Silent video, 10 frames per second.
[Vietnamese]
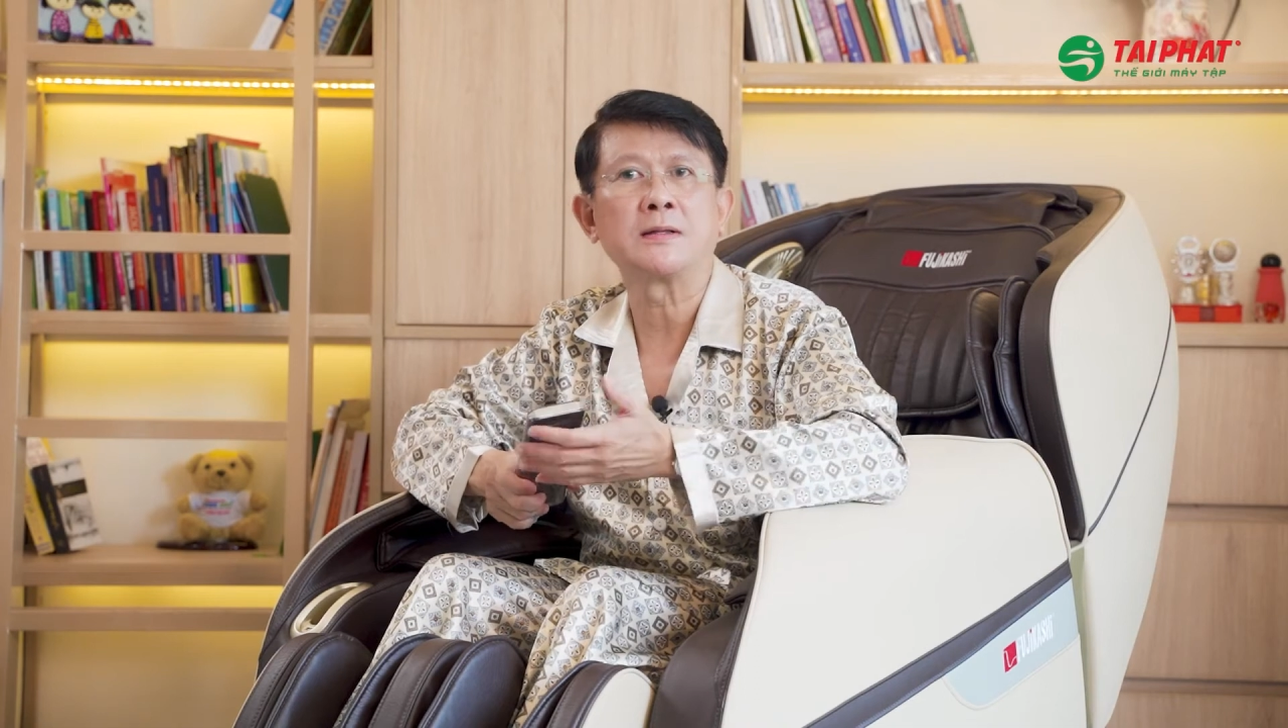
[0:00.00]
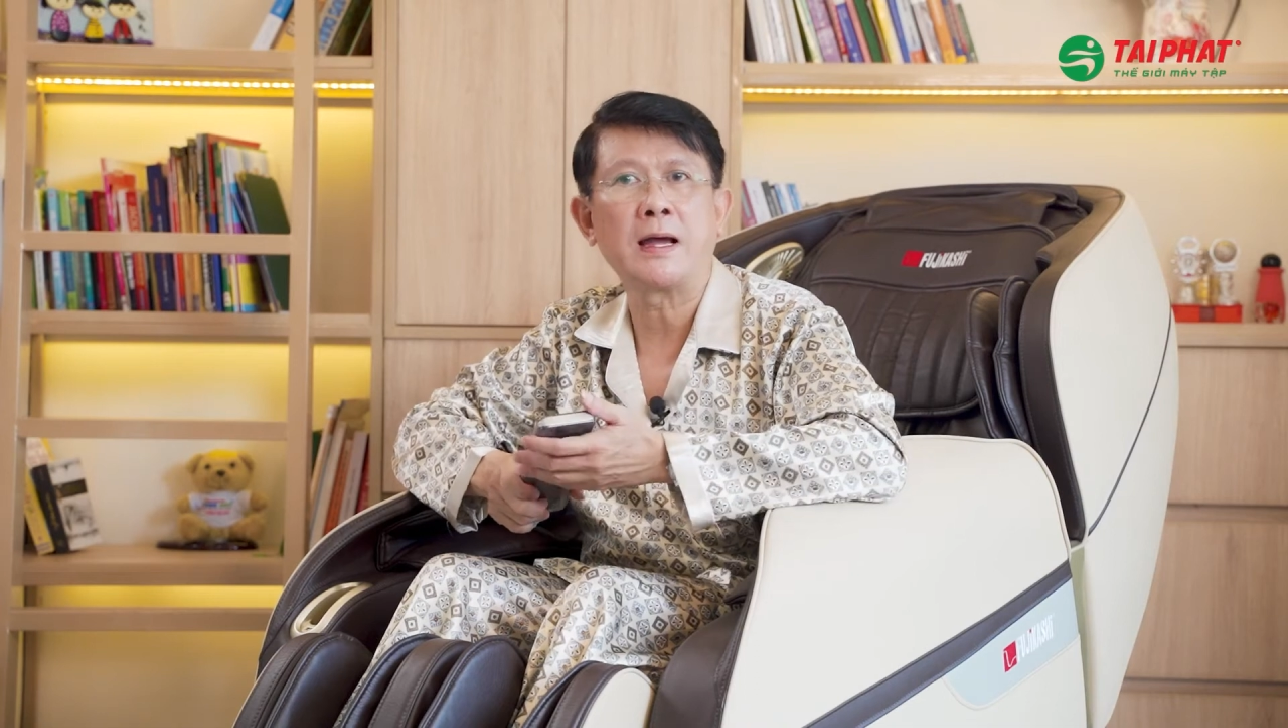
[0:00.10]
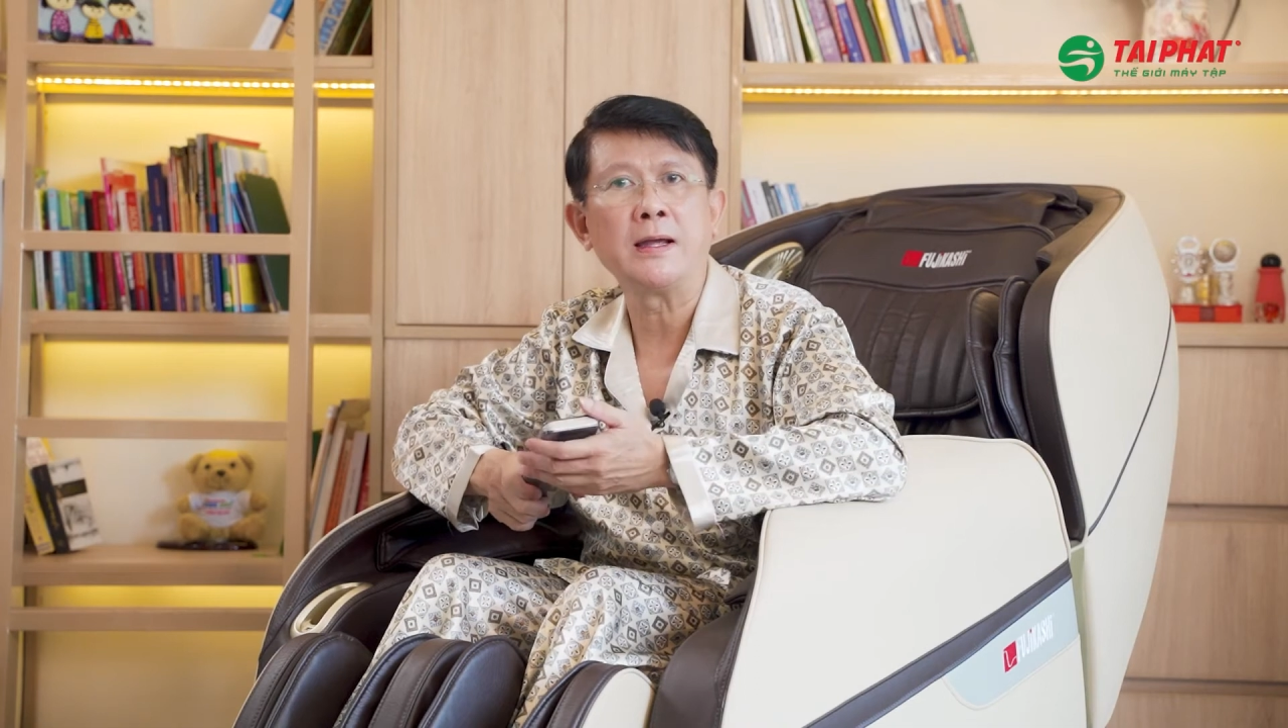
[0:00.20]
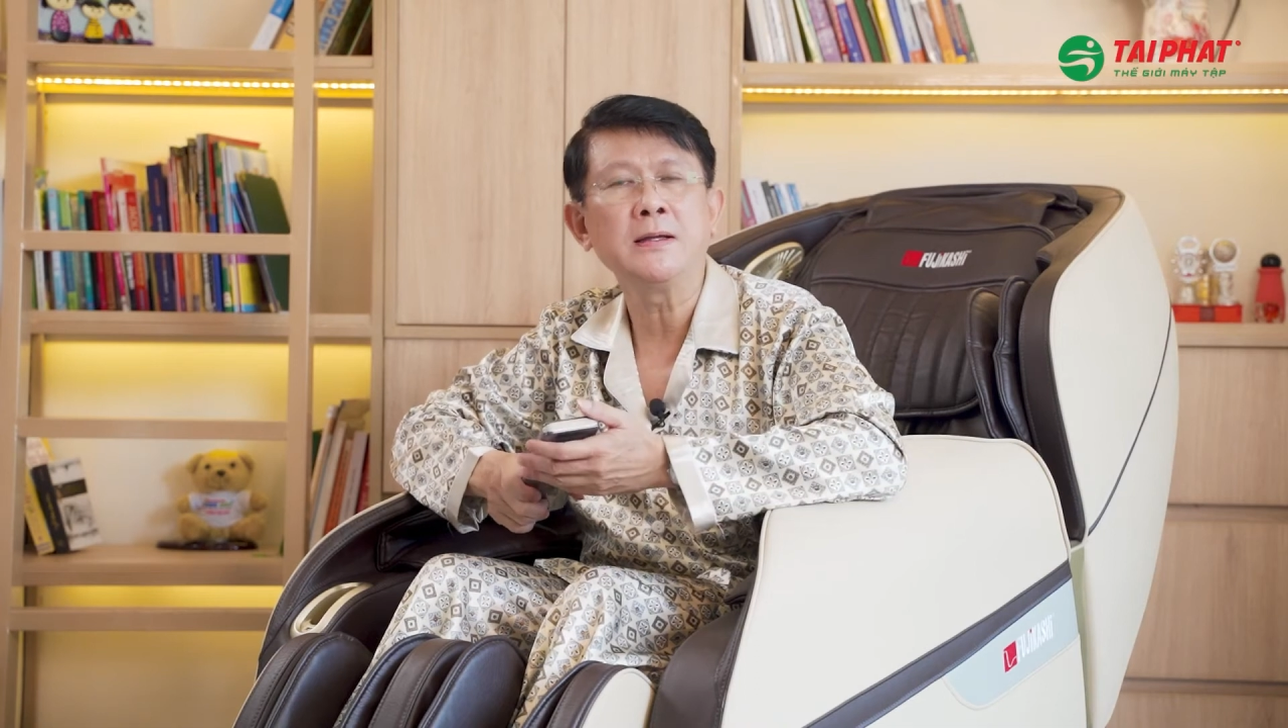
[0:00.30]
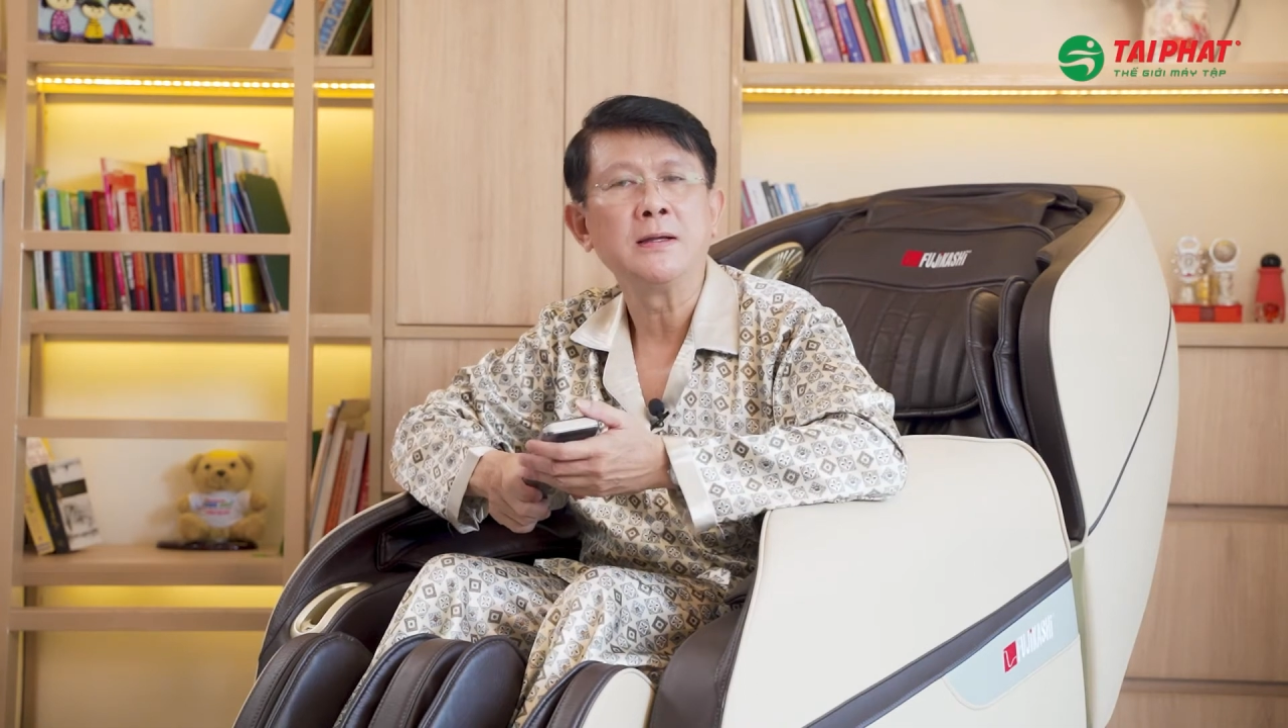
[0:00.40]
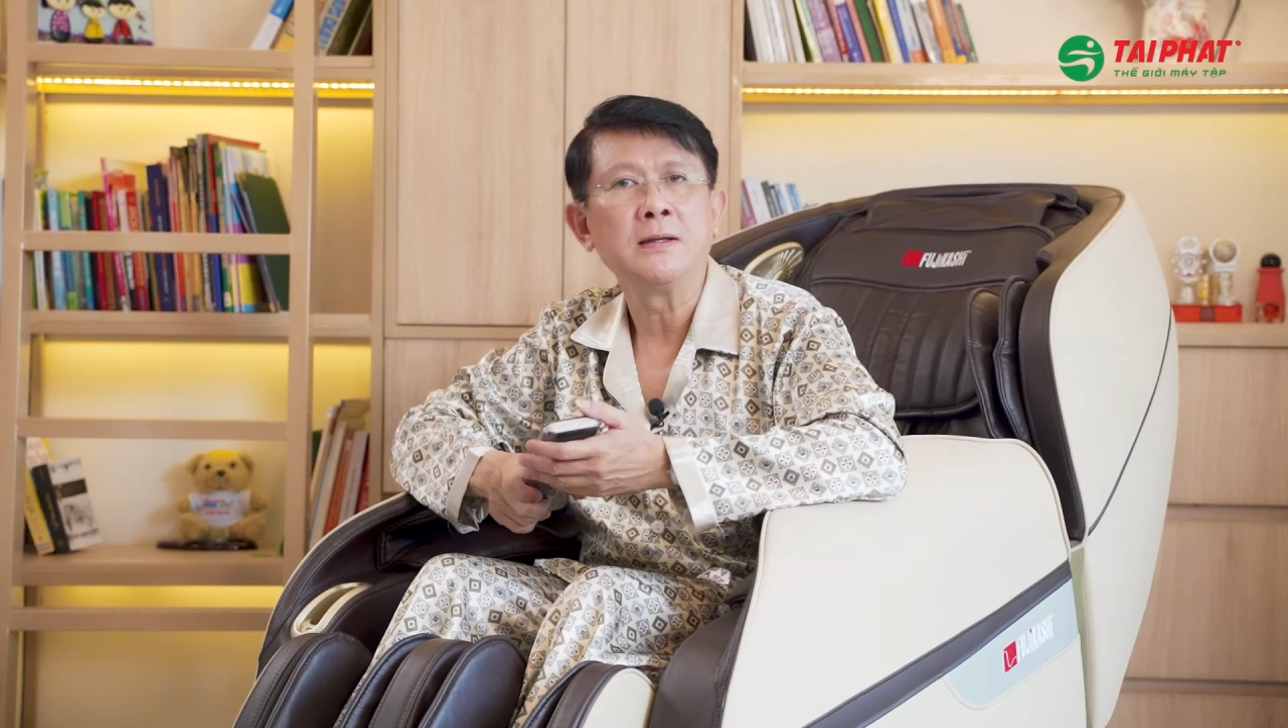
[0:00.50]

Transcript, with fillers: cơ thể.